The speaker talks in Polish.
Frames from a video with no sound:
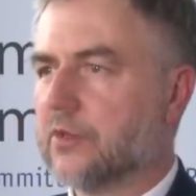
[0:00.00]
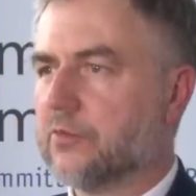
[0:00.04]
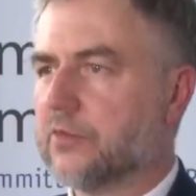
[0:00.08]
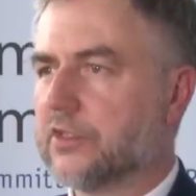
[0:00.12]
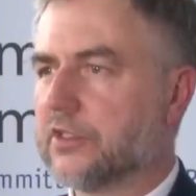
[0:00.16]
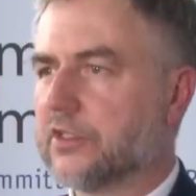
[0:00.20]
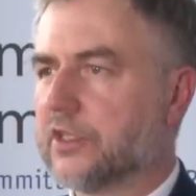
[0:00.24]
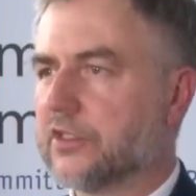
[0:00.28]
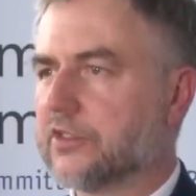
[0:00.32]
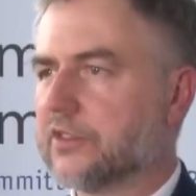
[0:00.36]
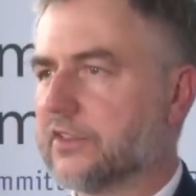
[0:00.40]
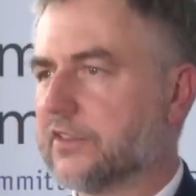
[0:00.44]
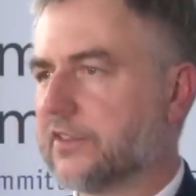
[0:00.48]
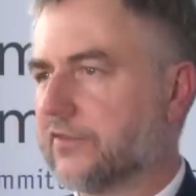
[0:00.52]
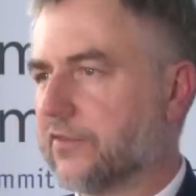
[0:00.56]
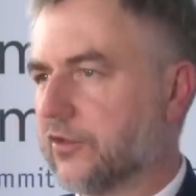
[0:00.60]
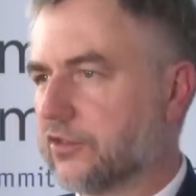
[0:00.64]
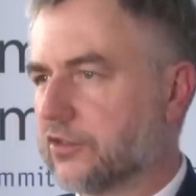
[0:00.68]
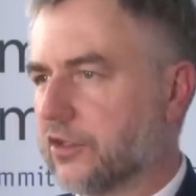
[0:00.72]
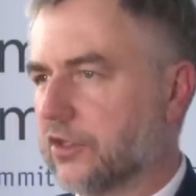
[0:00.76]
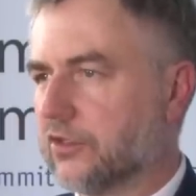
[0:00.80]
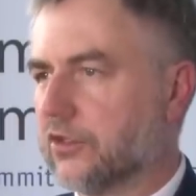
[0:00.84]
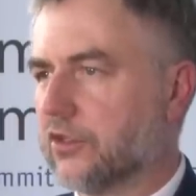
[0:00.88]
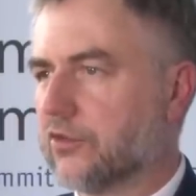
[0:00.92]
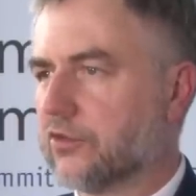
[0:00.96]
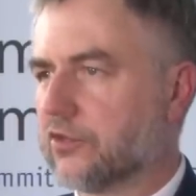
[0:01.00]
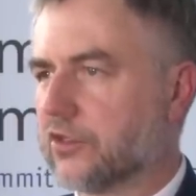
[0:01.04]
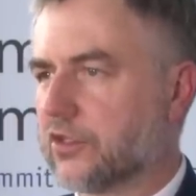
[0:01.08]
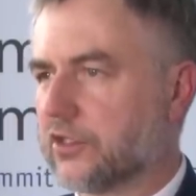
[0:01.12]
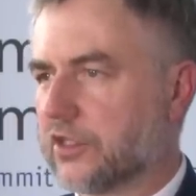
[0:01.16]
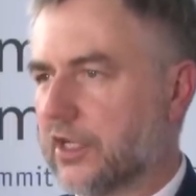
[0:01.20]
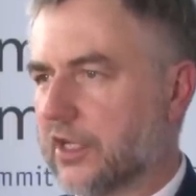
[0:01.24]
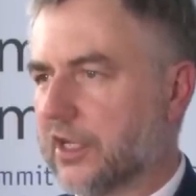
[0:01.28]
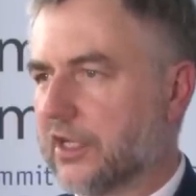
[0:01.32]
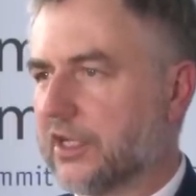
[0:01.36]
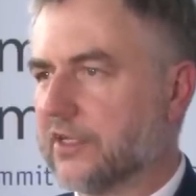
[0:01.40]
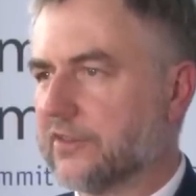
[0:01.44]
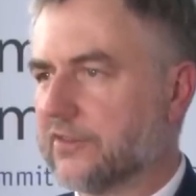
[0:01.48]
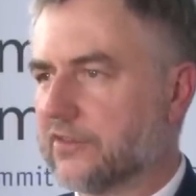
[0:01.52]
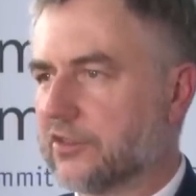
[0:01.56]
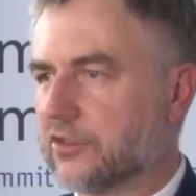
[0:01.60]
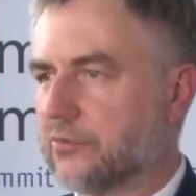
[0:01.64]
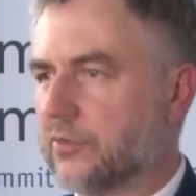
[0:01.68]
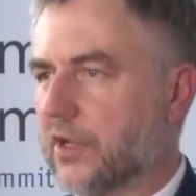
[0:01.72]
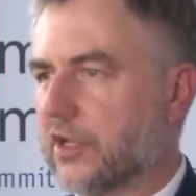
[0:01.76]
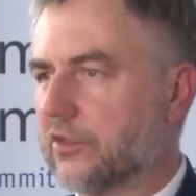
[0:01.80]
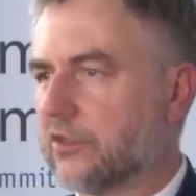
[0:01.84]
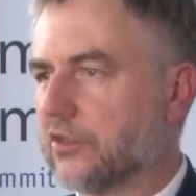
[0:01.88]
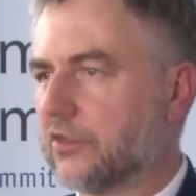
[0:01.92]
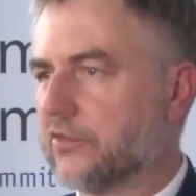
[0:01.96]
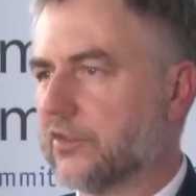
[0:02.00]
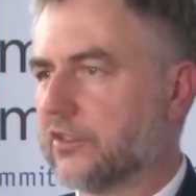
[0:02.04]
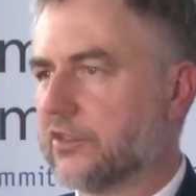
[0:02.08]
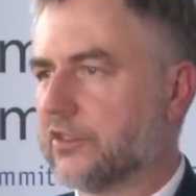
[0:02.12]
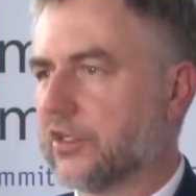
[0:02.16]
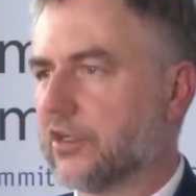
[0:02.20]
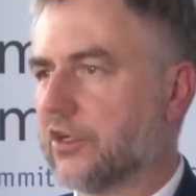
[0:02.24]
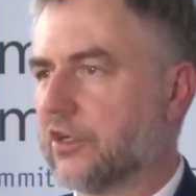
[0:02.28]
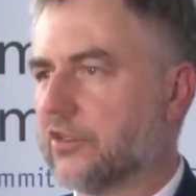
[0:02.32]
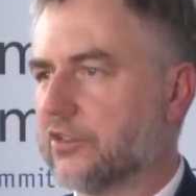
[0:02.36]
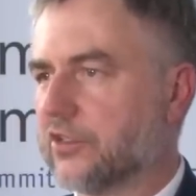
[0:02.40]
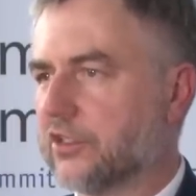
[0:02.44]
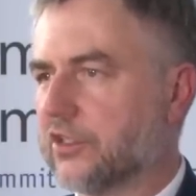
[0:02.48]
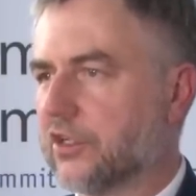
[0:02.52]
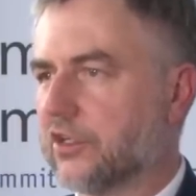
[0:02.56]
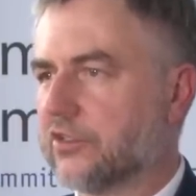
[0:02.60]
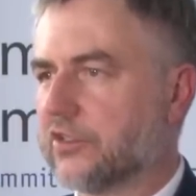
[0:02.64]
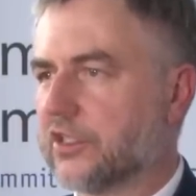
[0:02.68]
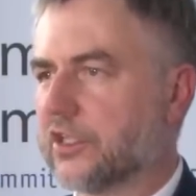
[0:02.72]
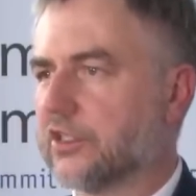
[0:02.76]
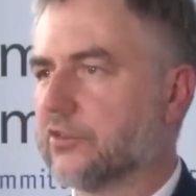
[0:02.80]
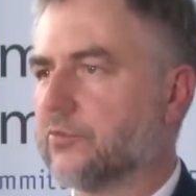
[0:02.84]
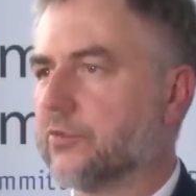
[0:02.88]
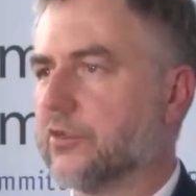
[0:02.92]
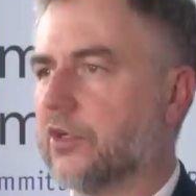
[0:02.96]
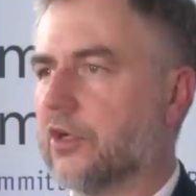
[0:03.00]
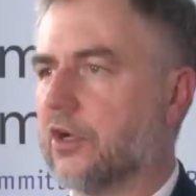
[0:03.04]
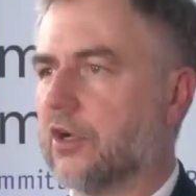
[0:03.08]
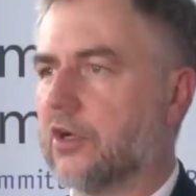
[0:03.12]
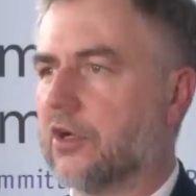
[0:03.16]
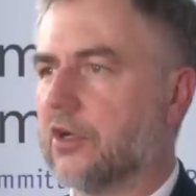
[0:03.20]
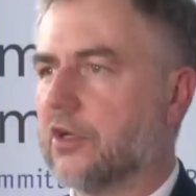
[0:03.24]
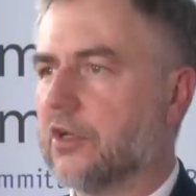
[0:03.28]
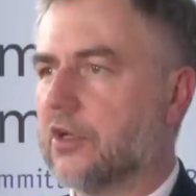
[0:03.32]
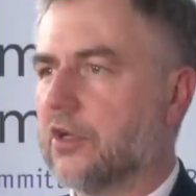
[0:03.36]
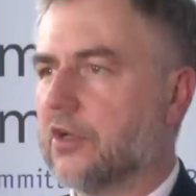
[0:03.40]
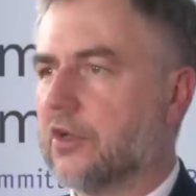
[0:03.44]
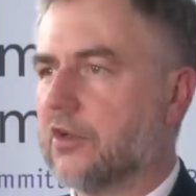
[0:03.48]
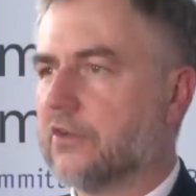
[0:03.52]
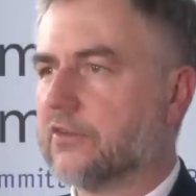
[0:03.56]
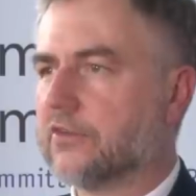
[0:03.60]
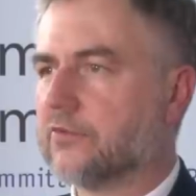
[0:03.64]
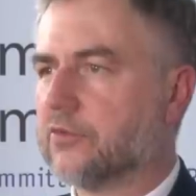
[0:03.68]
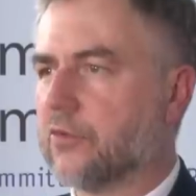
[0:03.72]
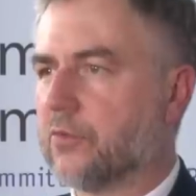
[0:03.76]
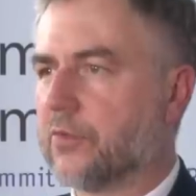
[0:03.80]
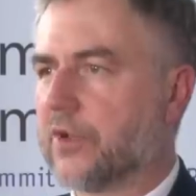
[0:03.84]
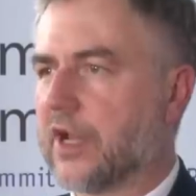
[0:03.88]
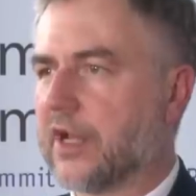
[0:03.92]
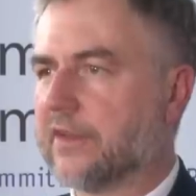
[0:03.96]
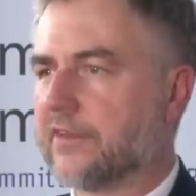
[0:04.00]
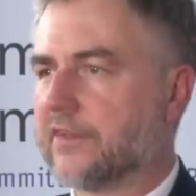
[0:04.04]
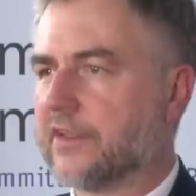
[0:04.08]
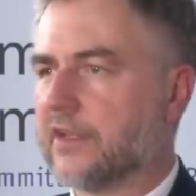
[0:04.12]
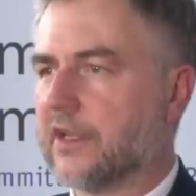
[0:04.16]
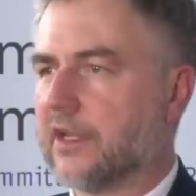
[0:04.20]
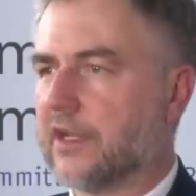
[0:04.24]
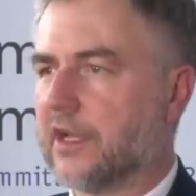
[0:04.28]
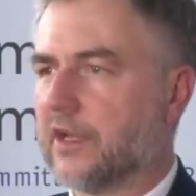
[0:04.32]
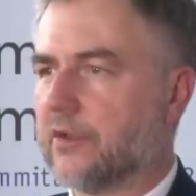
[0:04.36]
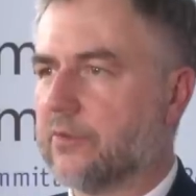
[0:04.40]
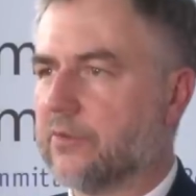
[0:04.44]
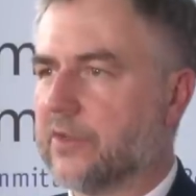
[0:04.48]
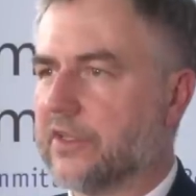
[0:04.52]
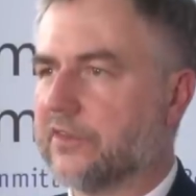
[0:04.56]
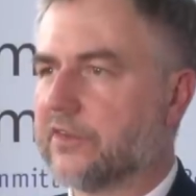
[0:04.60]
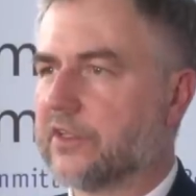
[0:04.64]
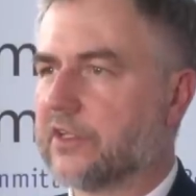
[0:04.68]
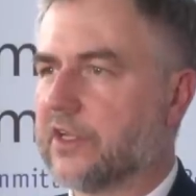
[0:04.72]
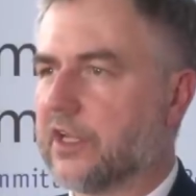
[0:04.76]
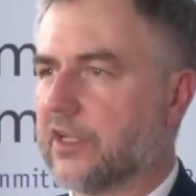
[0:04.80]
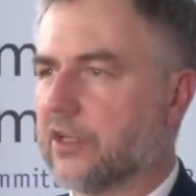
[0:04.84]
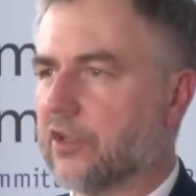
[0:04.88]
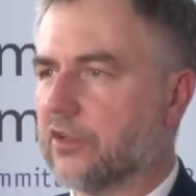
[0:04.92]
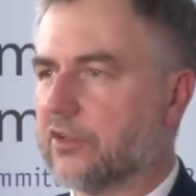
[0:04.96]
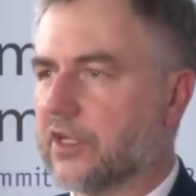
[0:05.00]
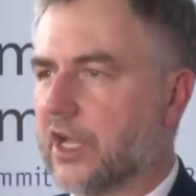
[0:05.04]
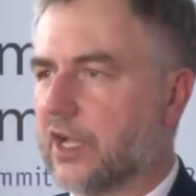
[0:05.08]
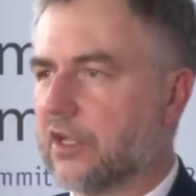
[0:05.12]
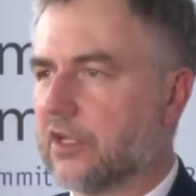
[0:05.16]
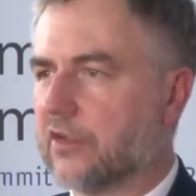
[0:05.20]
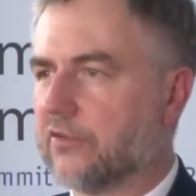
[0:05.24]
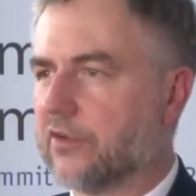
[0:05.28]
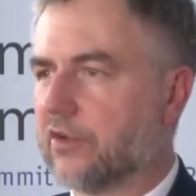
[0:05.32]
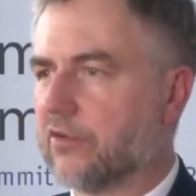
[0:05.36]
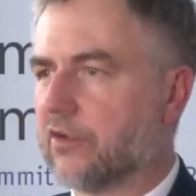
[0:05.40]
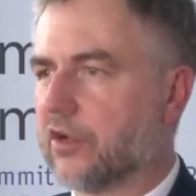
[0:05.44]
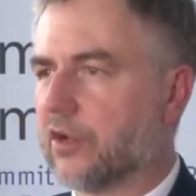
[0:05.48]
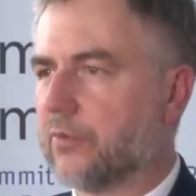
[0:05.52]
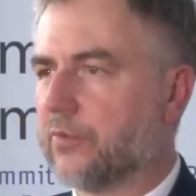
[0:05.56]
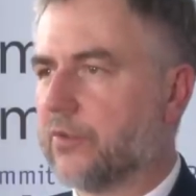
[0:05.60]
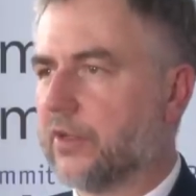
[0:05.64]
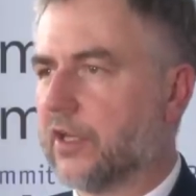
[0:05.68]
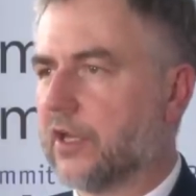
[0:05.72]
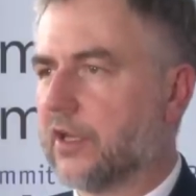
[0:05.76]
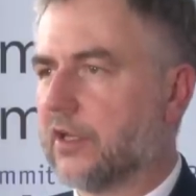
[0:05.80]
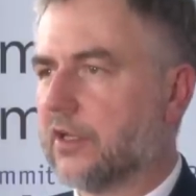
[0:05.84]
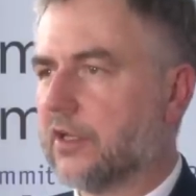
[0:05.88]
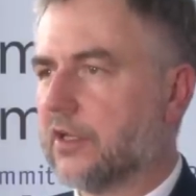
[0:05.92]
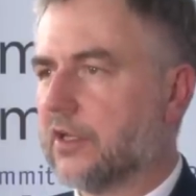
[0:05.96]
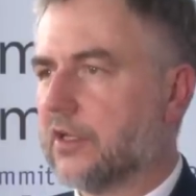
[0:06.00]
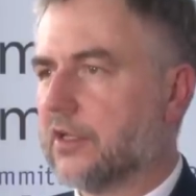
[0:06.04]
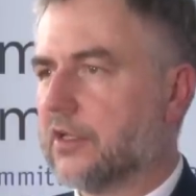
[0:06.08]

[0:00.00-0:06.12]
Myślę, że stworzono już szereg instrumentów, jeśli chodzi chociażby o współpracę międzyregionalną w Europie.